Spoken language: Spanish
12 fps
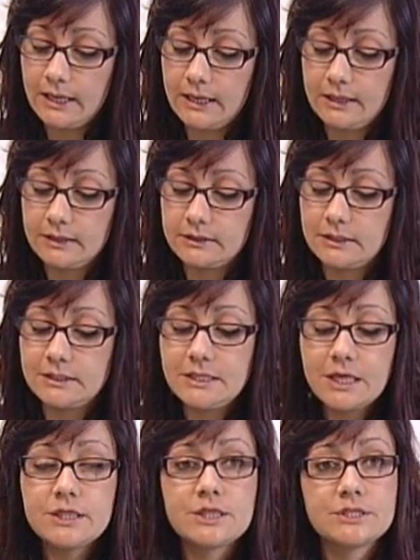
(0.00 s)
Eh, del
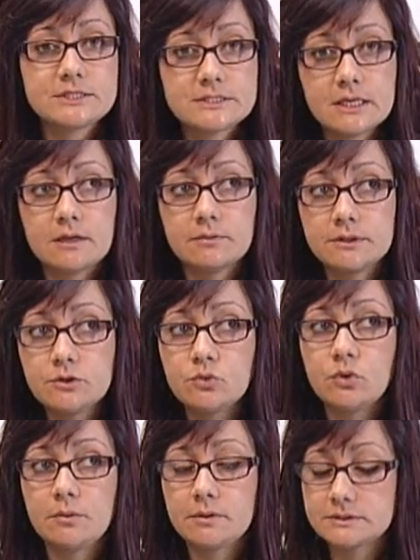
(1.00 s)
día 16 al
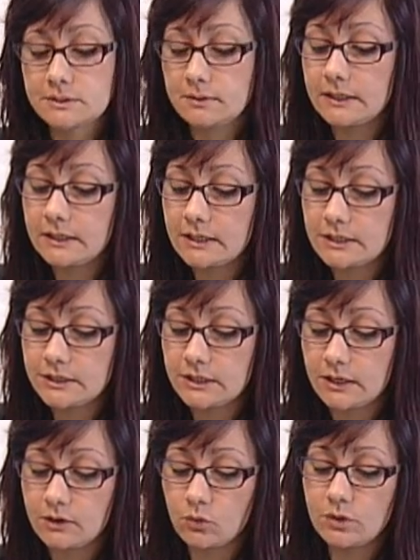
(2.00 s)
29 se van a realizar